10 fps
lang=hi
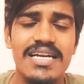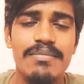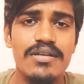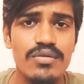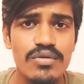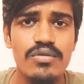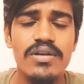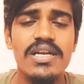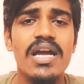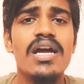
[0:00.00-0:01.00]
जगह पे शूट
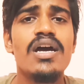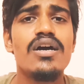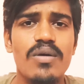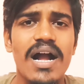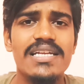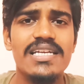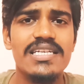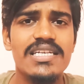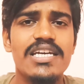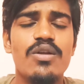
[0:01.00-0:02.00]
हुई है तो गाइस इसकी